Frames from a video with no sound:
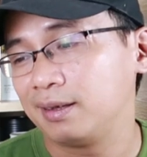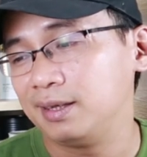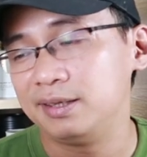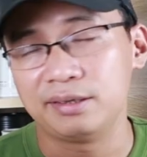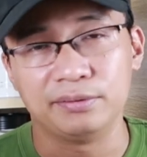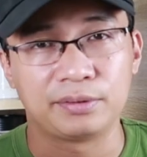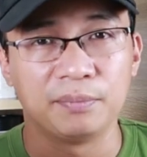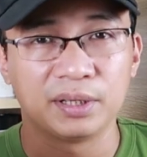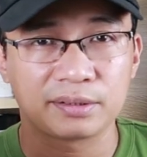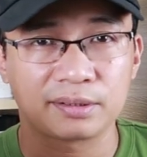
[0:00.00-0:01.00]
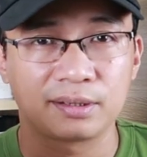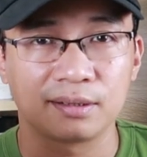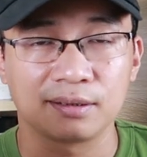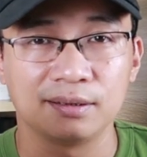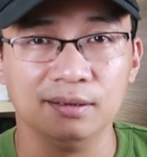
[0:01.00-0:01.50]
Essence Musk
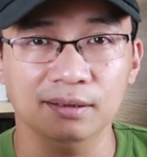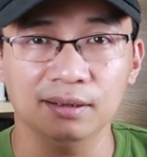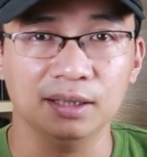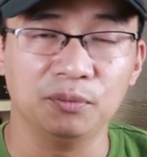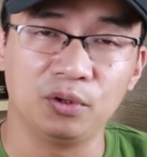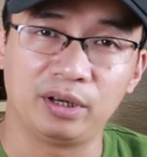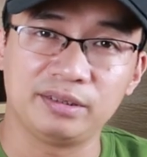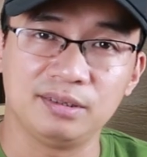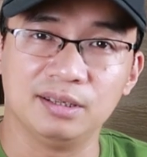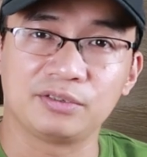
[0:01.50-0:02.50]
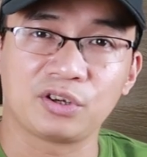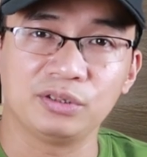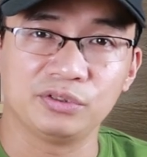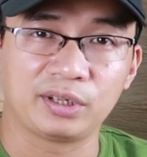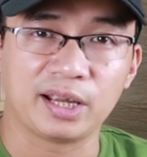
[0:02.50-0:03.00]
là một cái sự lựa
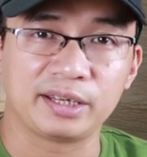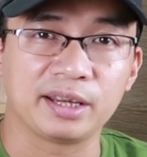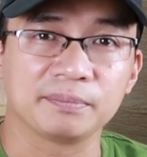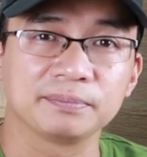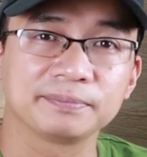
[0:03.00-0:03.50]
chọn cho các anh em.